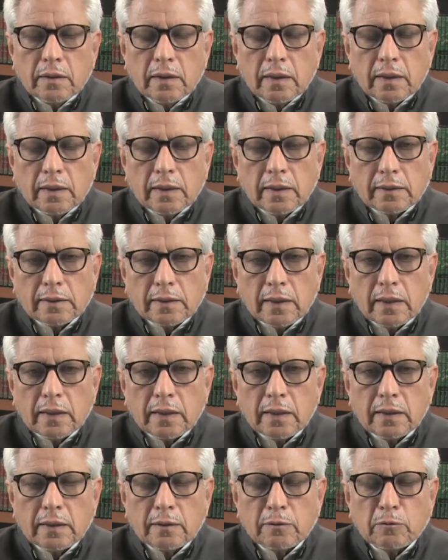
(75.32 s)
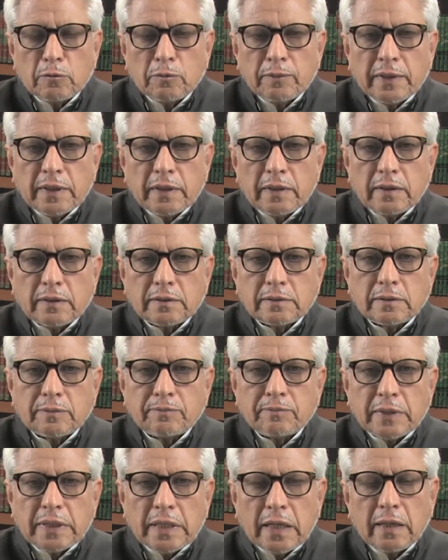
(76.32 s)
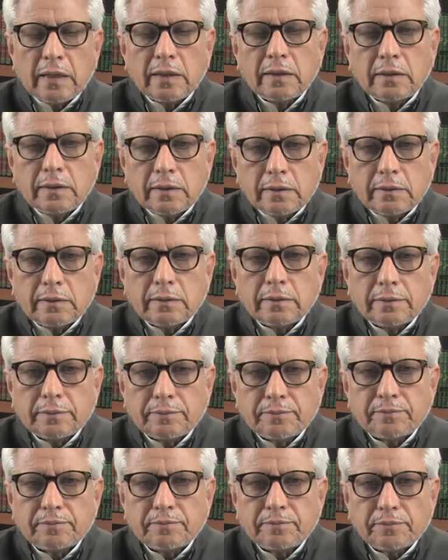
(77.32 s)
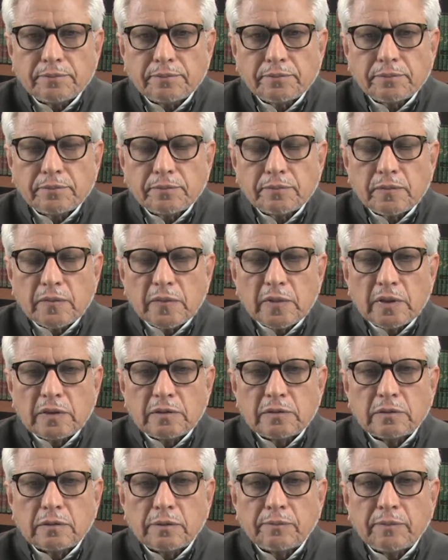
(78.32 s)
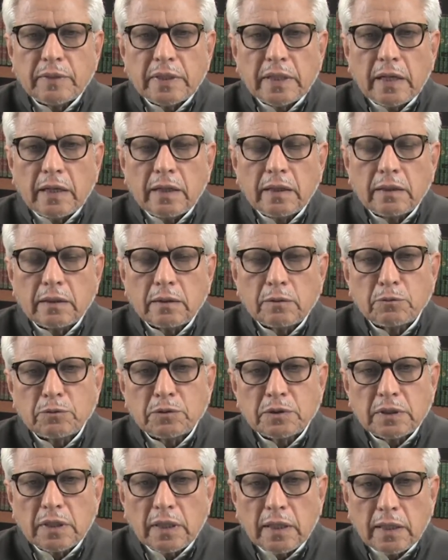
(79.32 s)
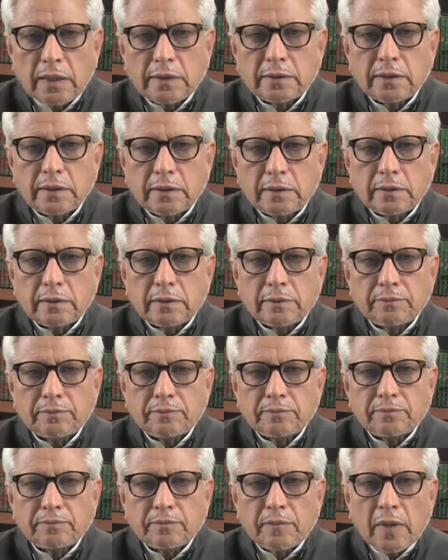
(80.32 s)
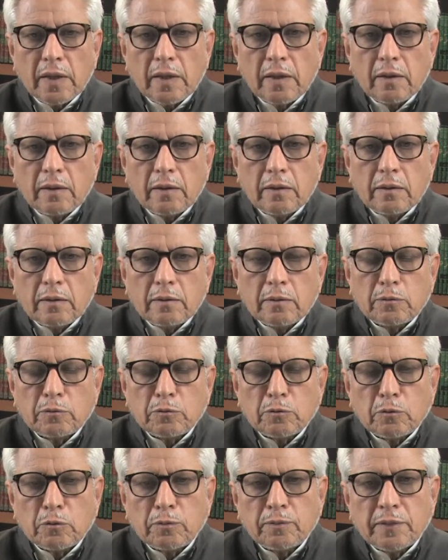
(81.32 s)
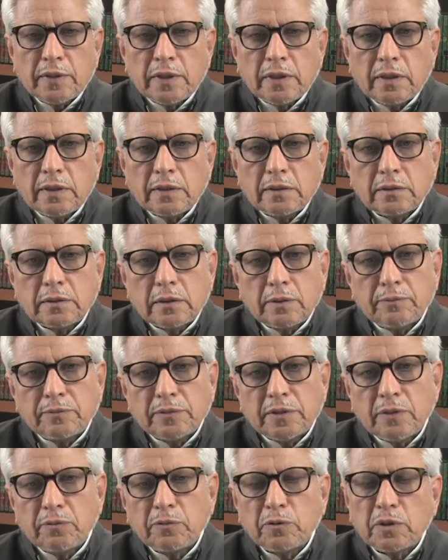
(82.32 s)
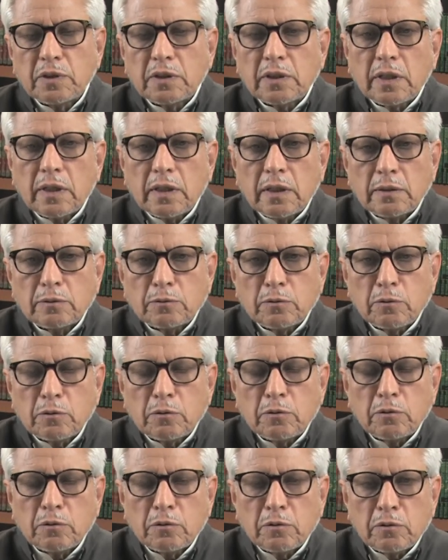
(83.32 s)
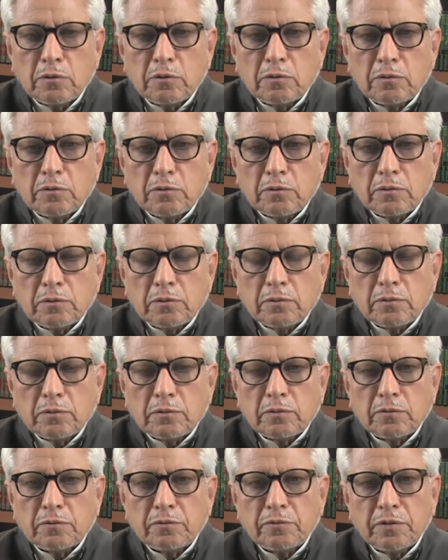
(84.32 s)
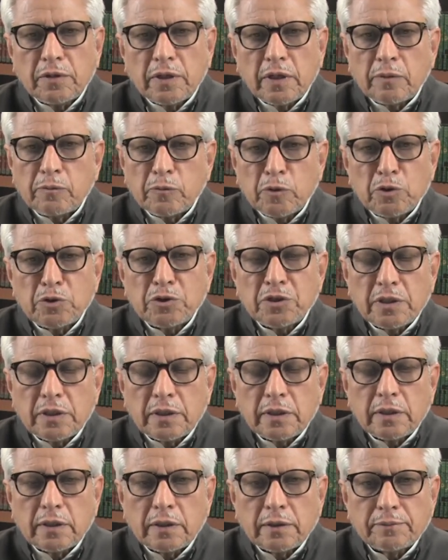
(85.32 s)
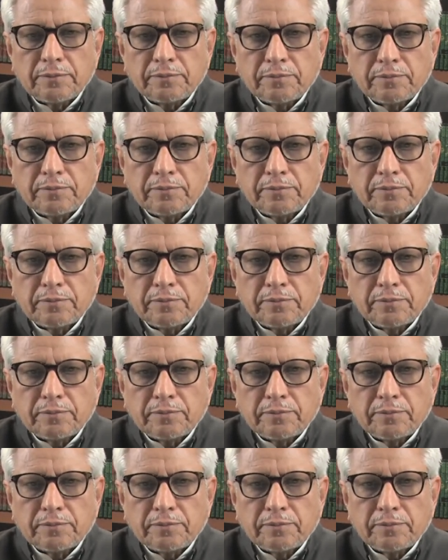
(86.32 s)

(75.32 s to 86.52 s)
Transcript: अल्लाह ताला ने तुम्हें एक ज़िम्मेदारी दी थी इस जिम्मेदारी के कुछ तकाज़े थे तुमने जब जब उन तकाज़ों को फरामोश किया